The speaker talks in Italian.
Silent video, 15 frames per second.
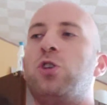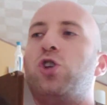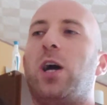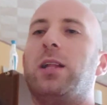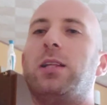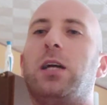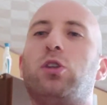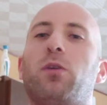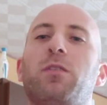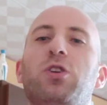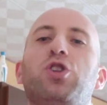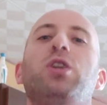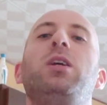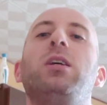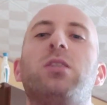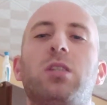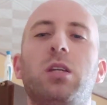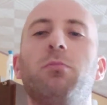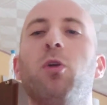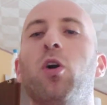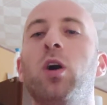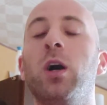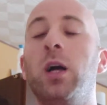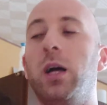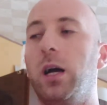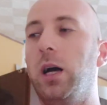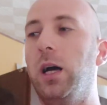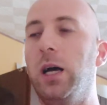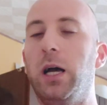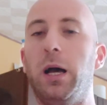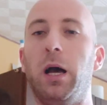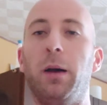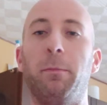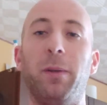ci è andato vicinissimo eh,